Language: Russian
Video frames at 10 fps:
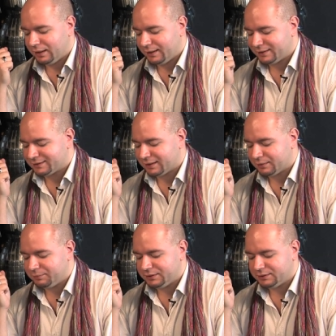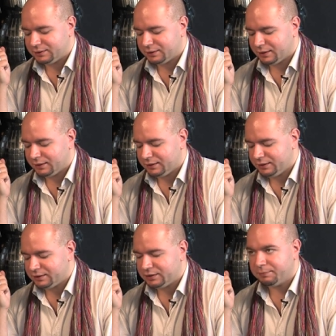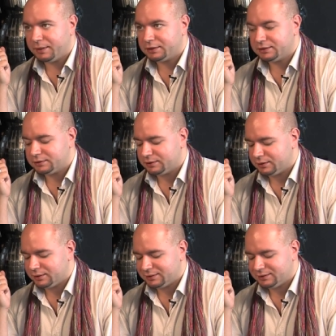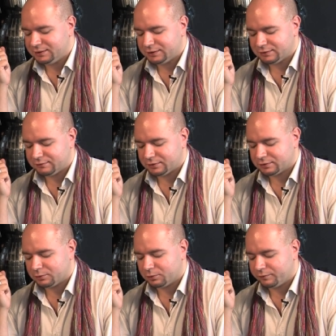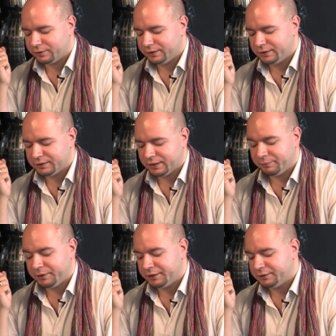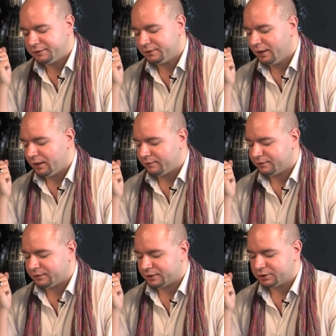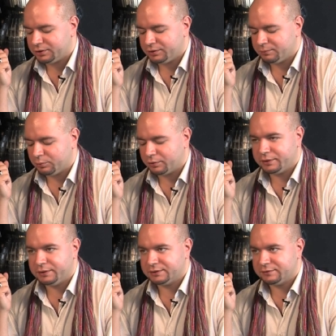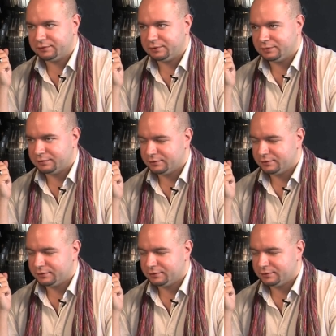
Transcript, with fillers: оскорбительное или непочтительное действие слова или намерения в отношении Бога или святыни.